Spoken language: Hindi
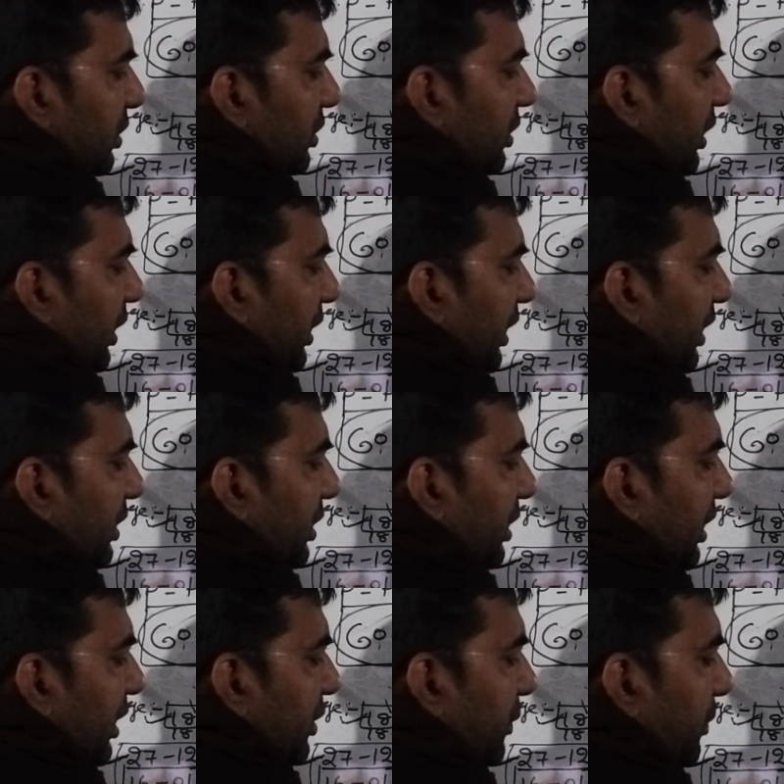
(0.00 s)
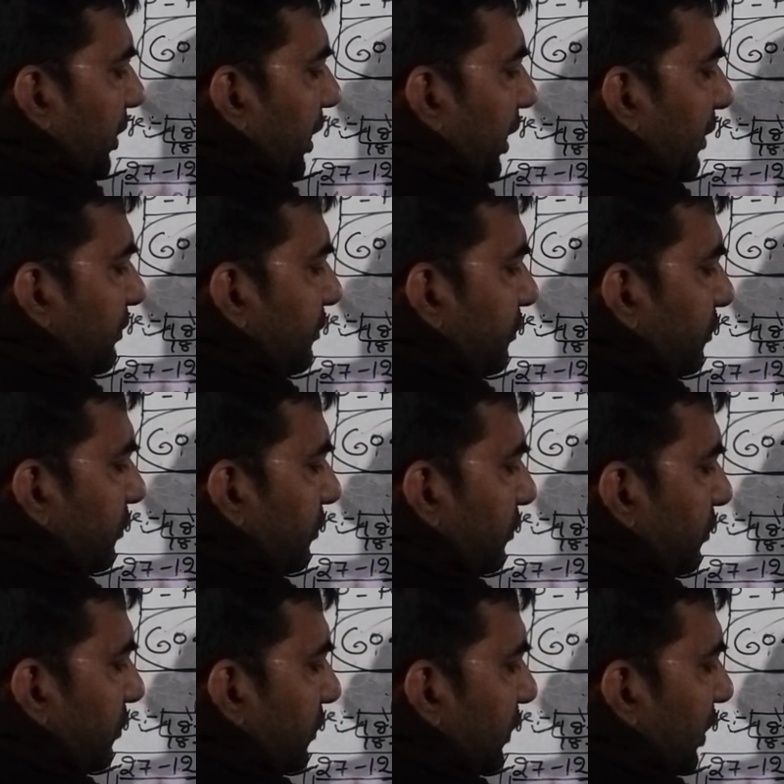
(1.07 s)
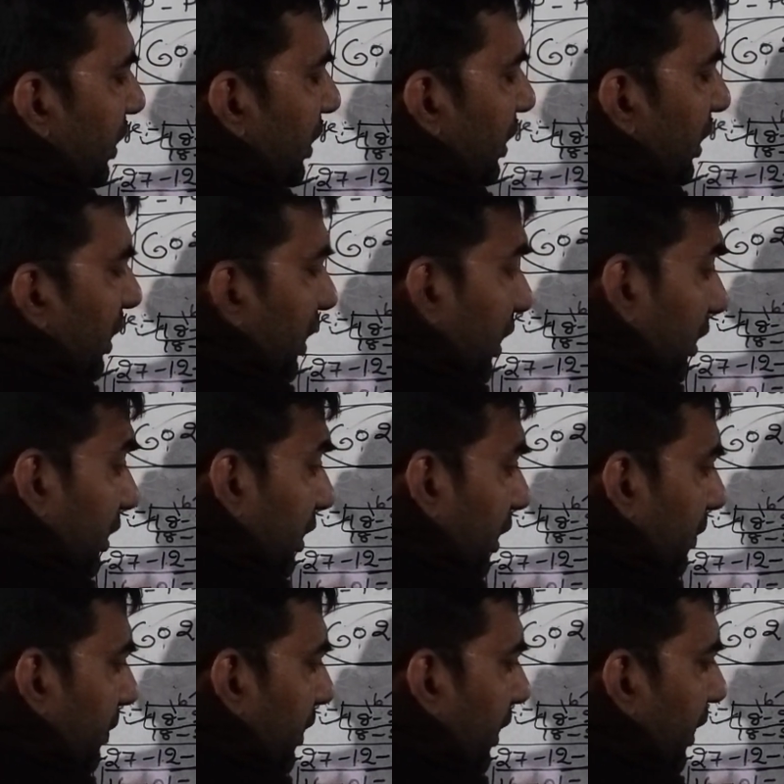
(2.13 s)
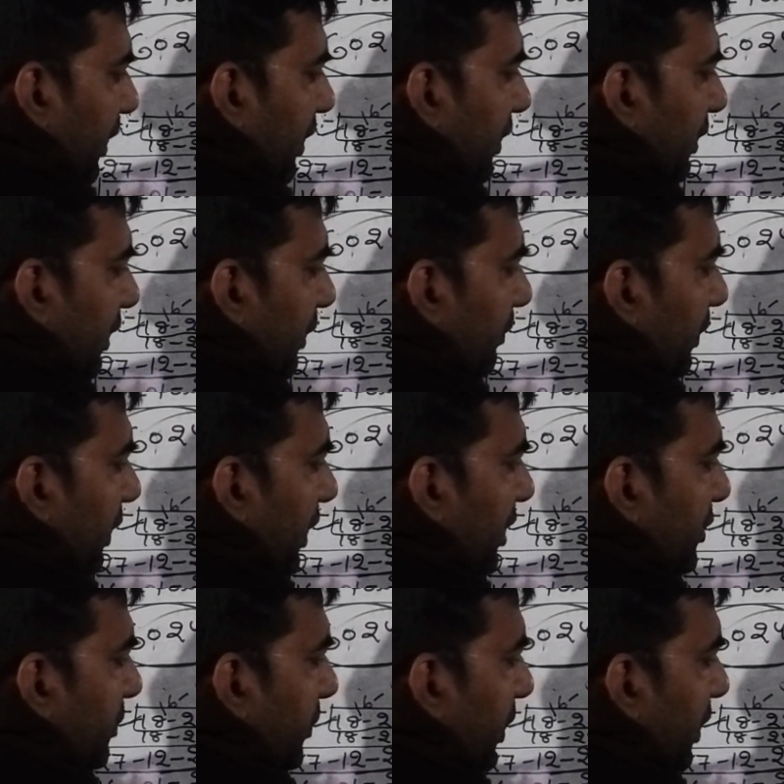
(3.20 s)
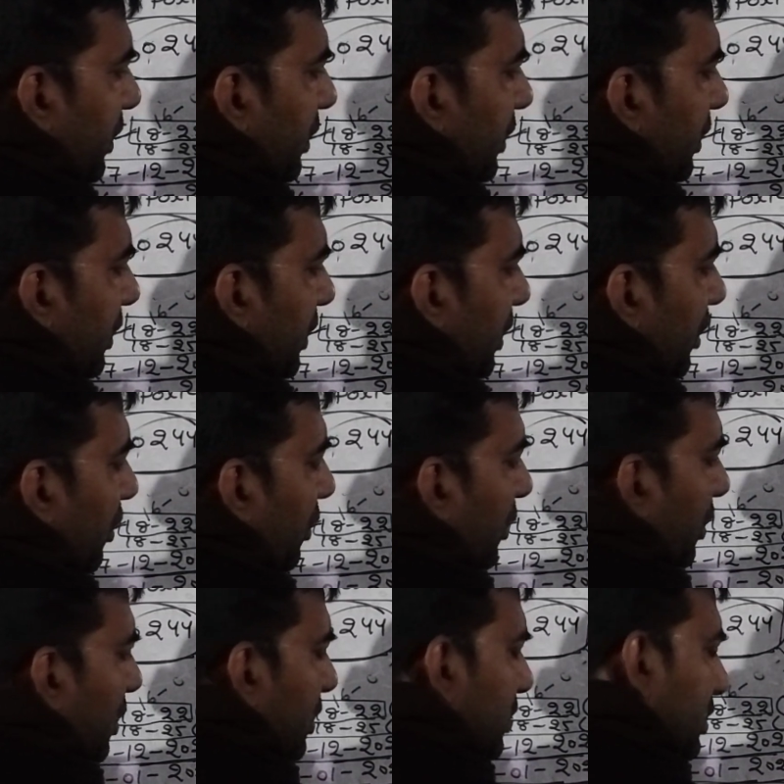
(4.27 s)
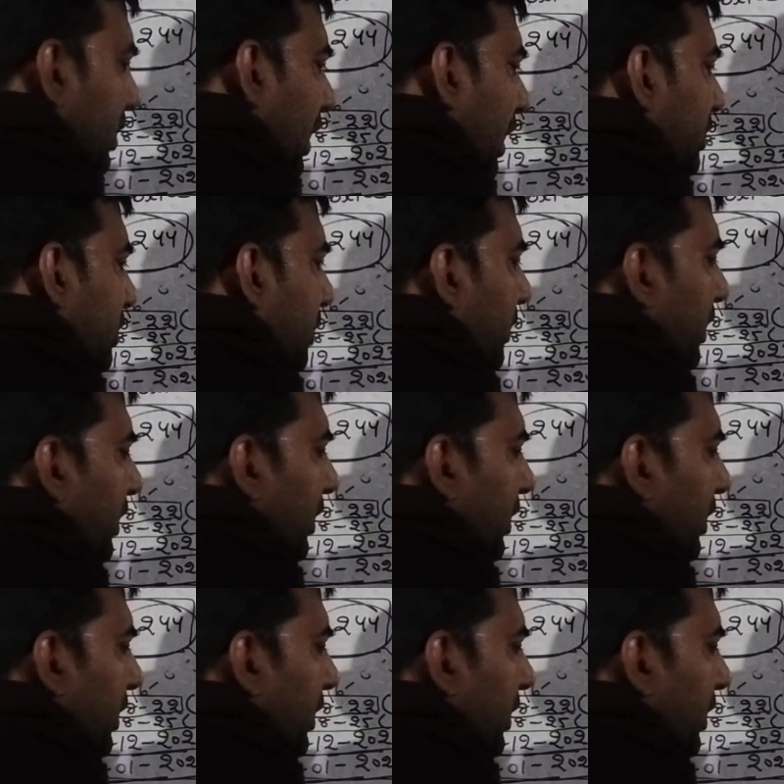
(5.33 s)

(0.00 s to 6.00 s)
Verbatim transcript: जीके जीएस भी है हिंदी भी है हिंदी भी है इसमें और साथ में